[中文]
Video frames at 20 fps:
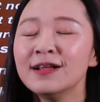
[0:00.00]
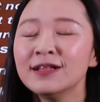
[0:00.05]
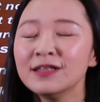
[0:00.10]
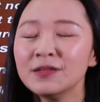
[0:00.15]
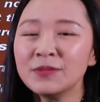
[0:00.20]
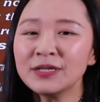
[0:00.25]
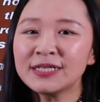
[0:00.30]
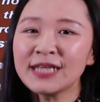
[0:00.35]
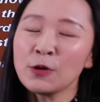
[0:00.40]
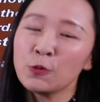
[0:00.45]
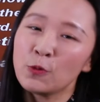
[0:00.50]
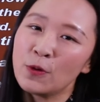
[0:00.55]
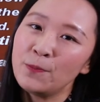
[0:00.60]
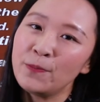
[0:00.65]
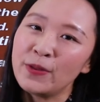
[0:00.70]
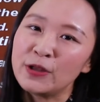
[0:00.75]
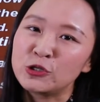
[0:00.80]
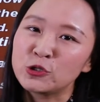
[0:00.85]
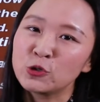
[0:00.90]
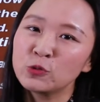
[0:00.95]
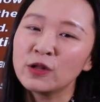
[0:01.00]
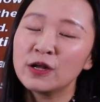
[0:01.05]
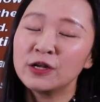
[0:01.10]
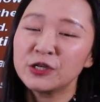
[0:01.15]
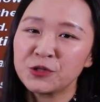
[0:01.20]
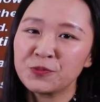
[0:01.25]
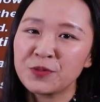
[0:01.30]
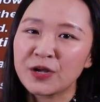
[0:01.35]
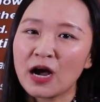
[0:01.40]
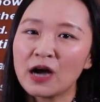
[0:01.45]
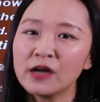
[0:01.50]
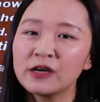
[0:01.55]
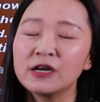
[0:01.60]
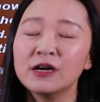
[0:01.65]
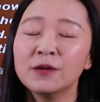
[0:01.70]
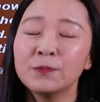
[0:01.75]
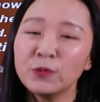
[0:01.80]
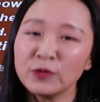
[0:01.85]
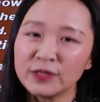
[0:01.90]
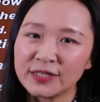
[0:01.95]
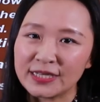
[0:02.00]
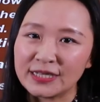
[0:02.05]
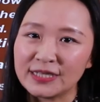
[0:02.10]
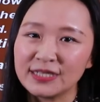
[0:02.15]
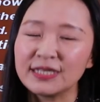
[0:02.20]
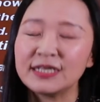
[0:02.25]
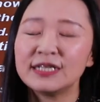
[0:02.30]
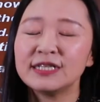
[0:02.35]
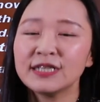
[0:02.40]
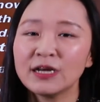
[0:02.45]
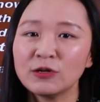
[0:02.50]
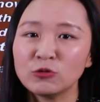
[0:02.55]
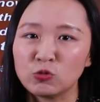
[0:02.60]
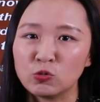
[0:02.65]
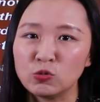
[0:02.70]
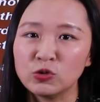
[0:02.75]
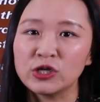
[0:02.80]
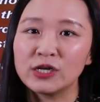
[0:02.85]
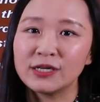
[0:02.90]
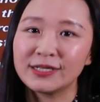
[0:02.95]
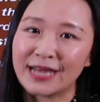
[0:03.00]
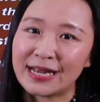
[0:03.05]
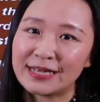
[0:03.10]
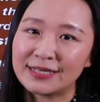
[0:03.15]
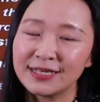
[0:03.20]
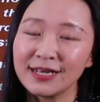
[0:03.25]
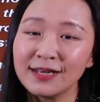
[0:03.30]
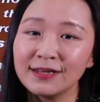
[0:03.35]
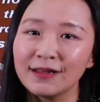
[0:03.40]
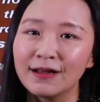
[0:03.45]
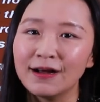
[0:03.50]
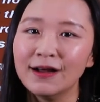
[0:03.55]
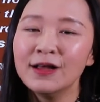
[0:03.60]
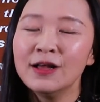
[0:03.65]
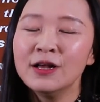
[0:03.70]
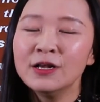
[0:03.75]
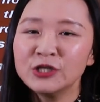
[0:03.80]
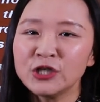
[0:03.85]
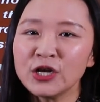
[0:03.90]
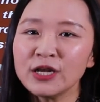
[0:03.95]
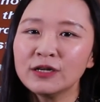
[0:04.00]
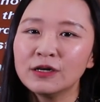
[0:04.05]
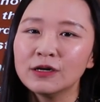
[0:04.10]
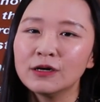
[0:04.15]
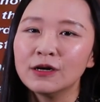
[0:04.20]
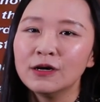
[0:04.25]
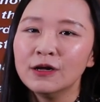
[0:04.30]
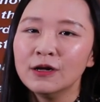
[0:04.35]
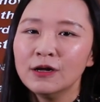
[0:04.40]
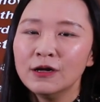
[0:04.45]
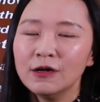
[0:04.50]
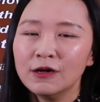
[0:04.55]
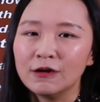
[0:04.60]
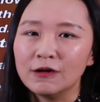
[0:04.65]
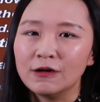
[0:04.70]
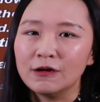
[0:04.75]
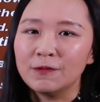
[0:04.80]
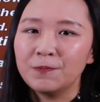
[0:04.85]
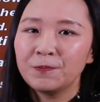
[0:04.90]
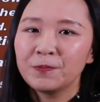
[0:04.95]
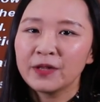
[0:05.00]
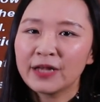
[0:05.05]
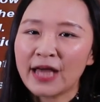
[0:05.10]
那么在文本中呢，Jimmy Carter 不仅仅向读者展现了这个呃。